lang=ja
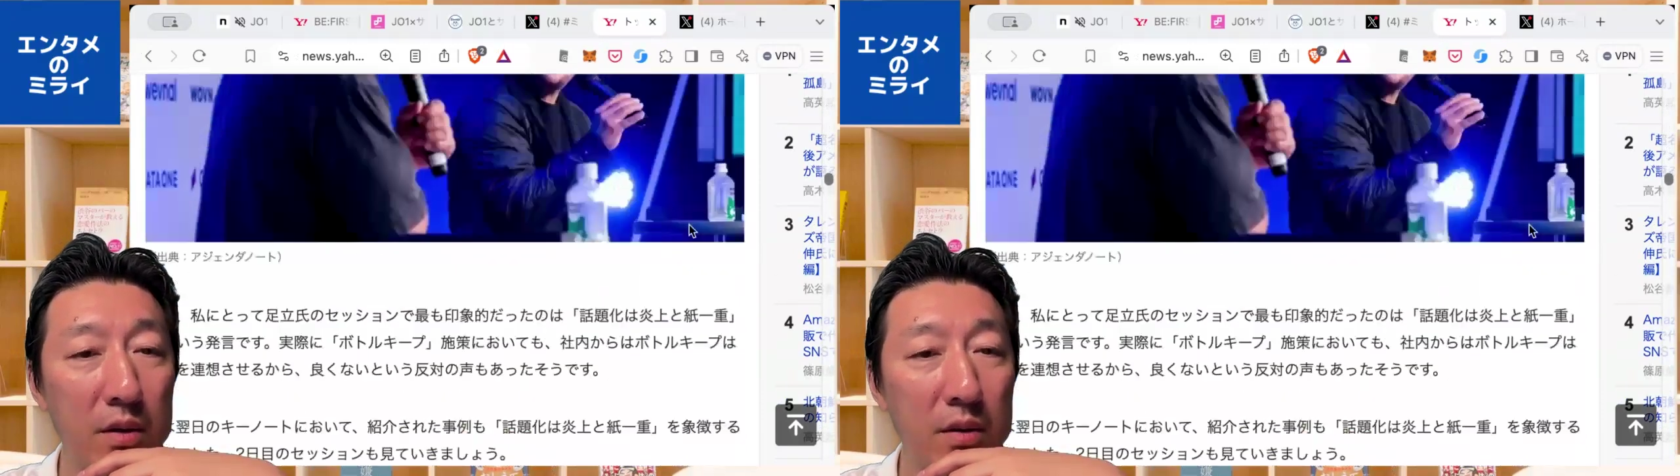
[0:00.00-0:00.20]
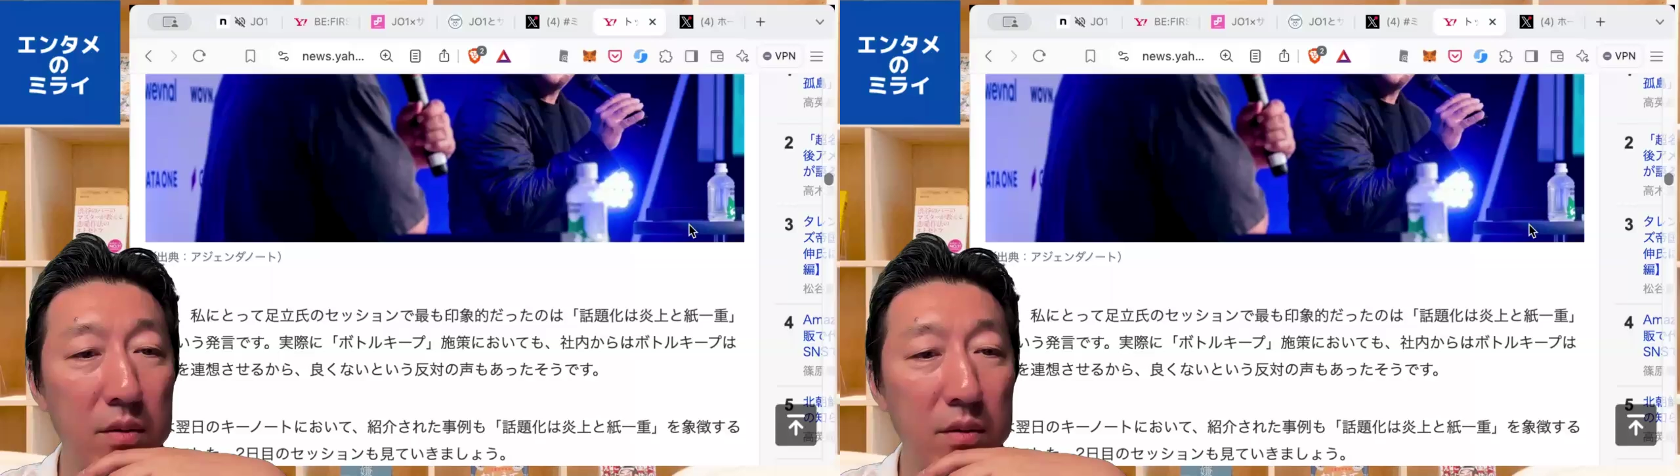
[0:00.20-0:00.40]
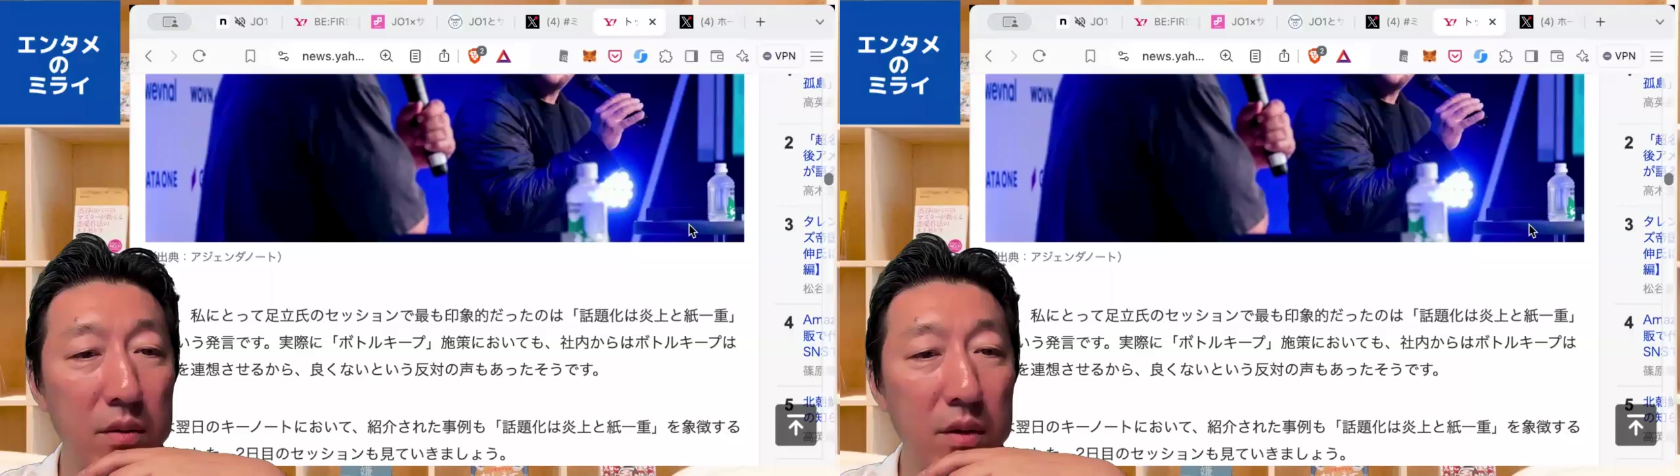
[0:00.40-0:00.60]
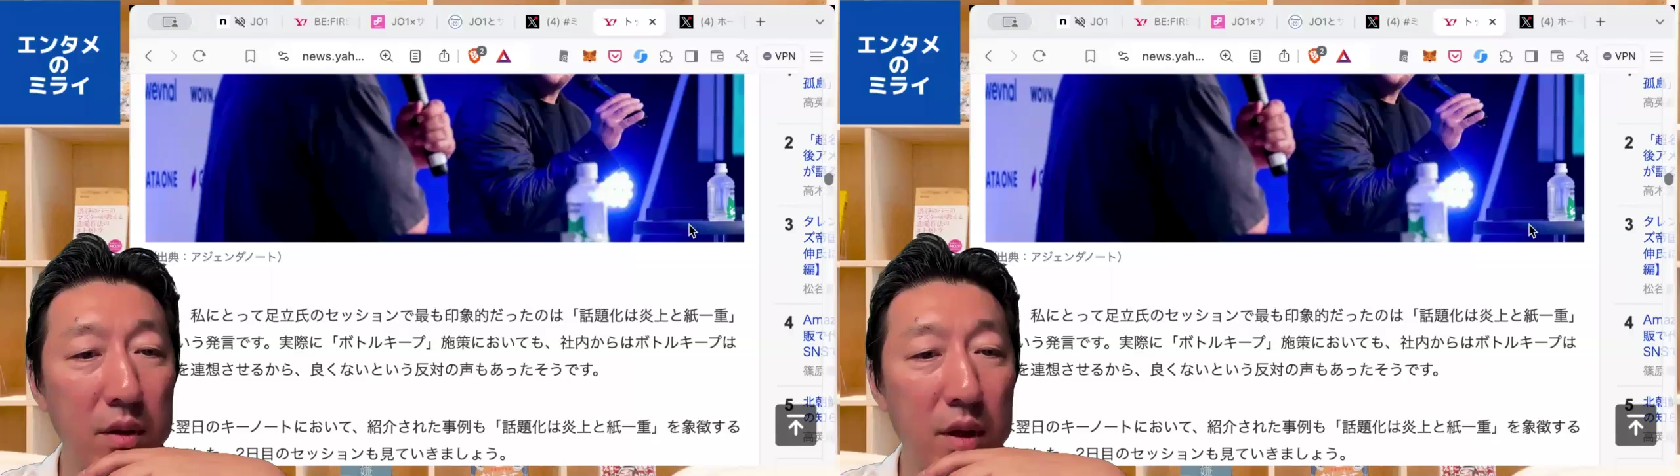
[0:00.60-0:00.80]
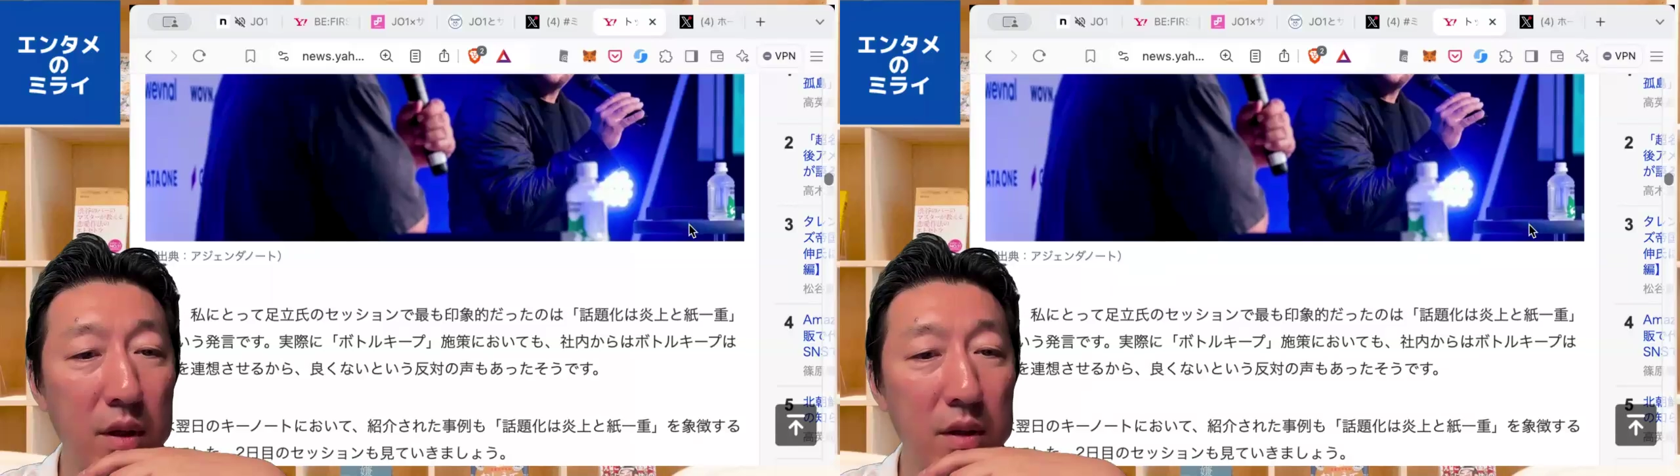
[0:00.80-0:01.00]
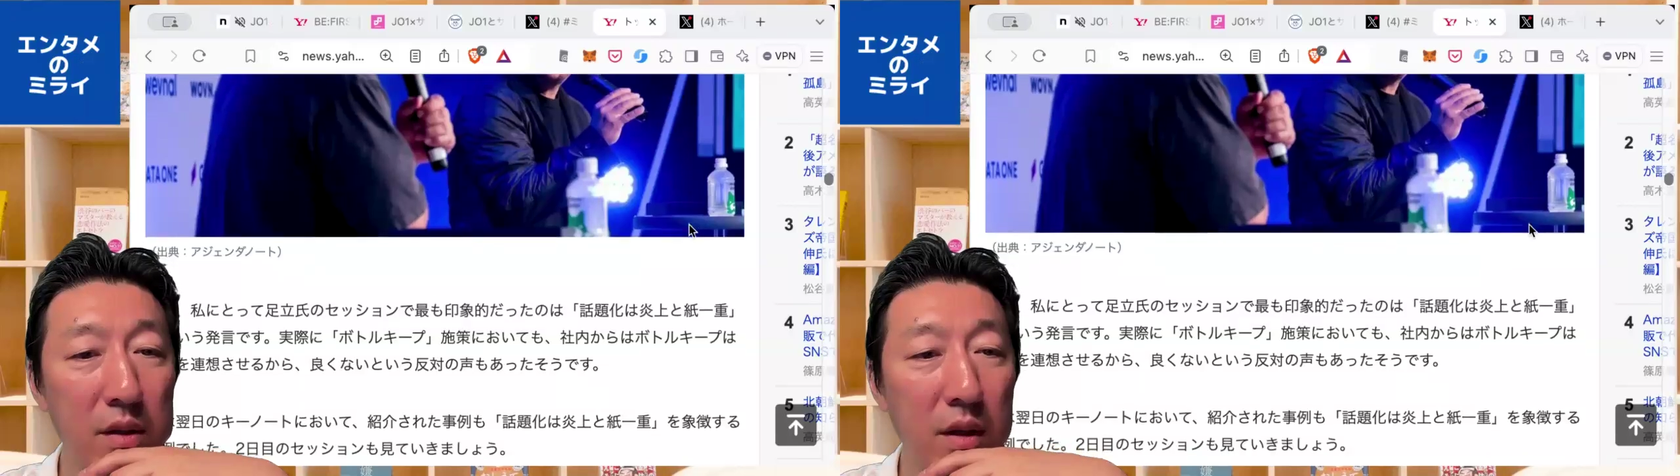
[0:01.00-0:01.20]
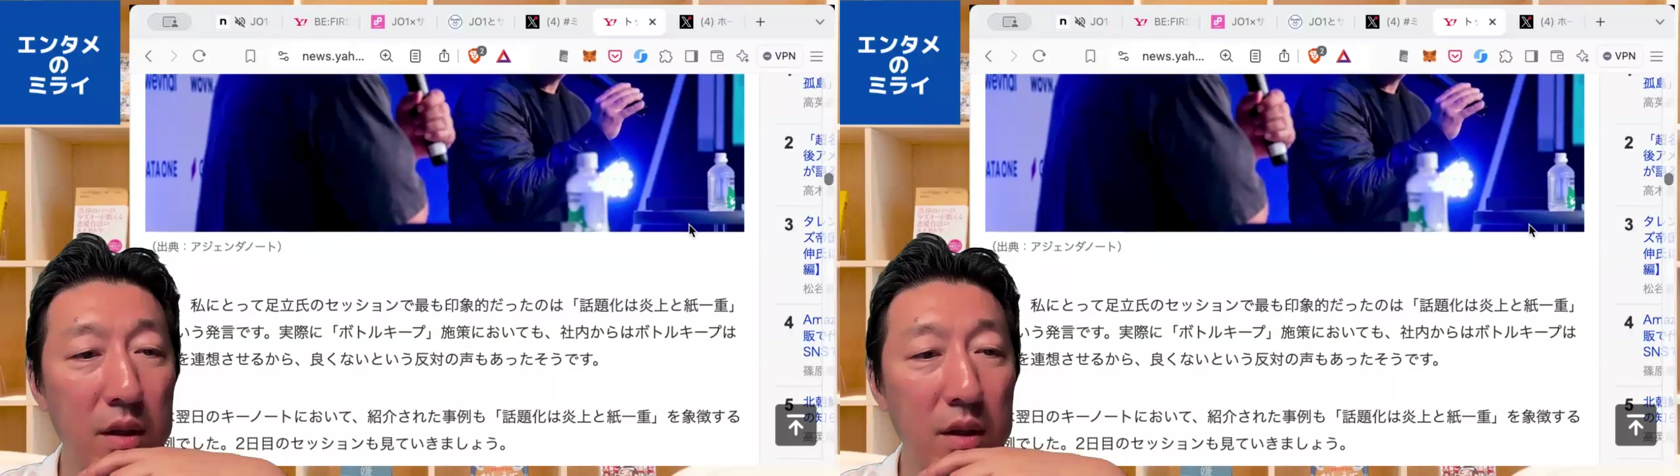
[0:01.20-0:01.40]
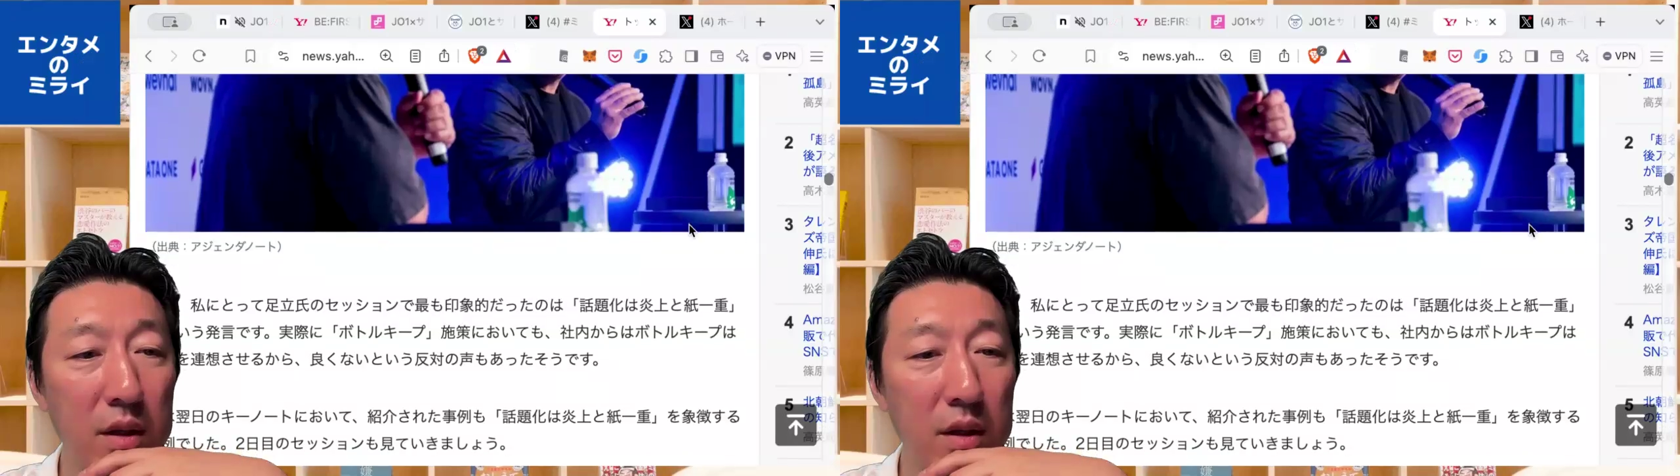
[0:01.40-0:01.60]
その時の発
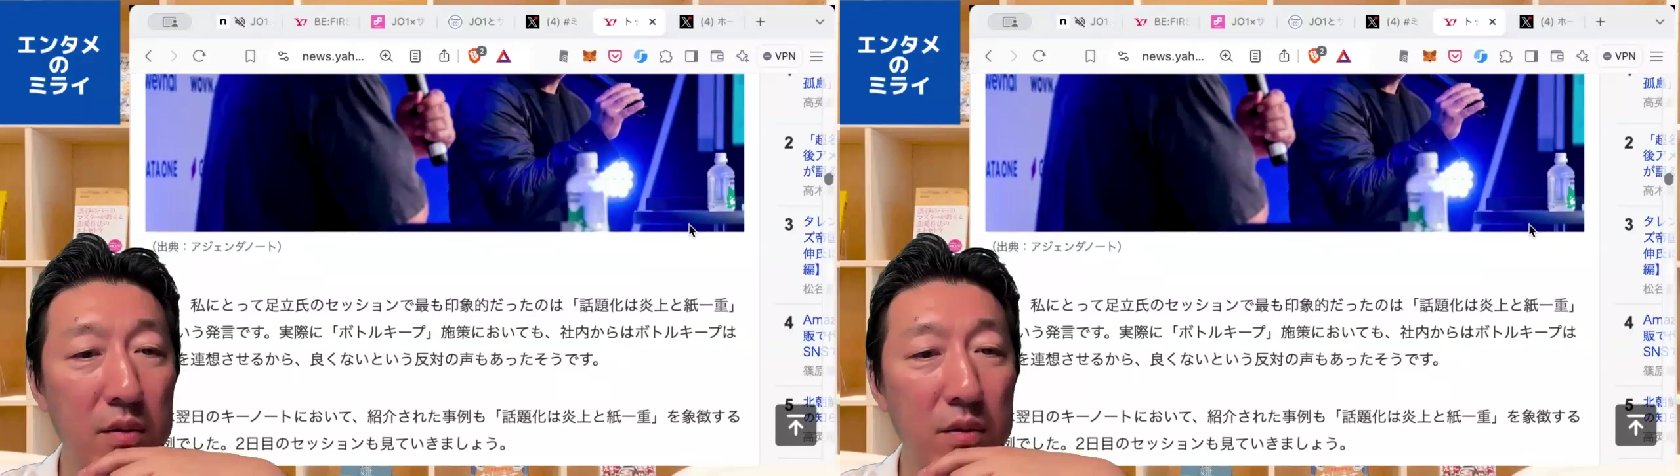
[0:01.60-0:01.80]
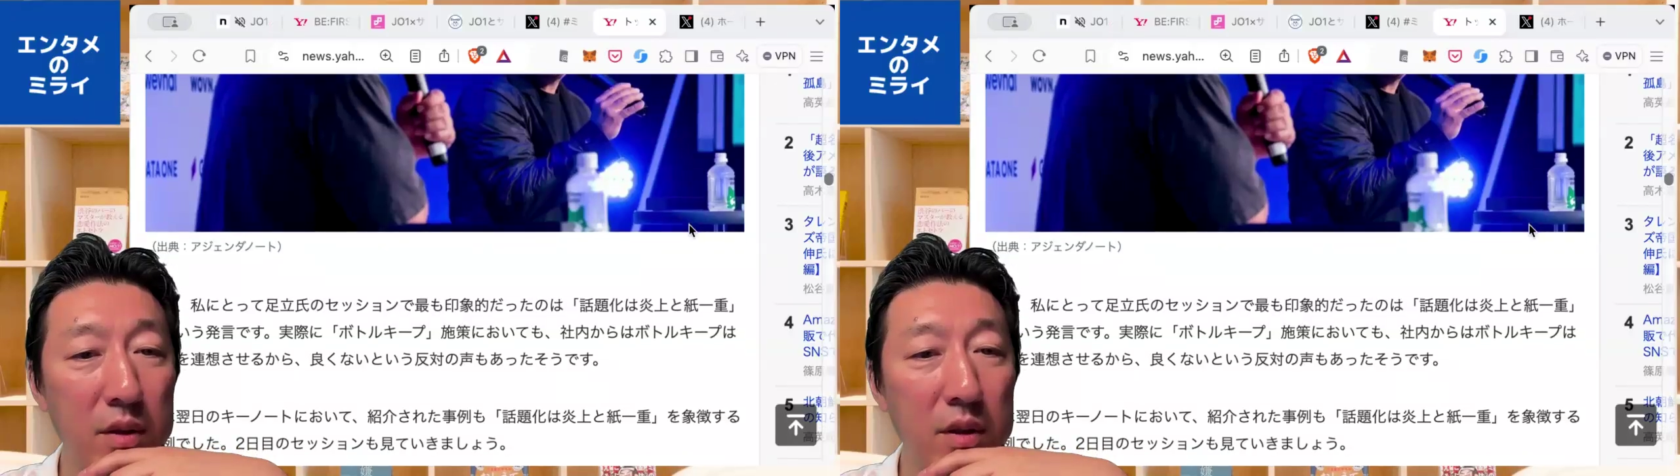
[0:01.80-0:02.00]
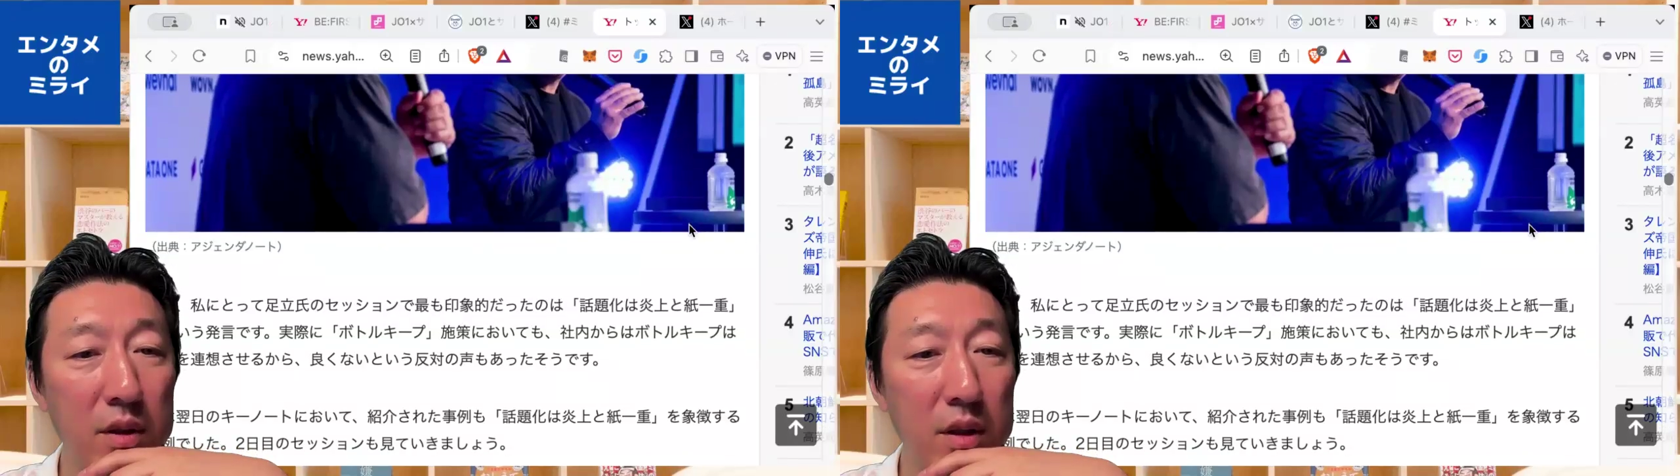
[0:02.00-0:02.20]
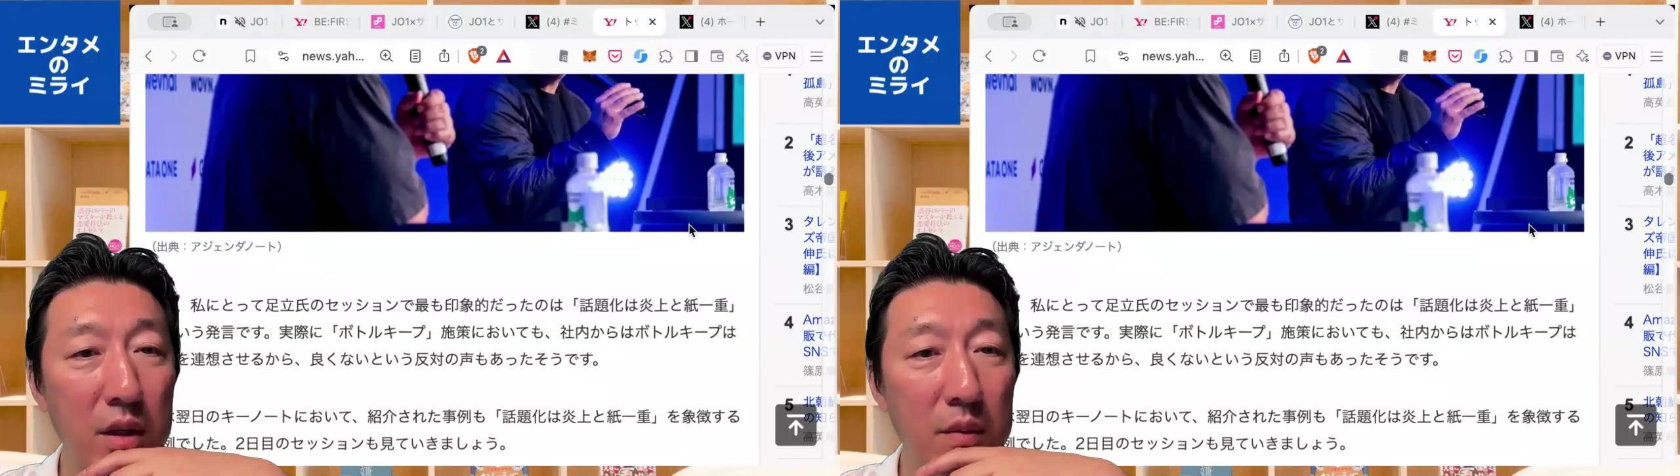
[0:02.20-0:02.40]
言で個人的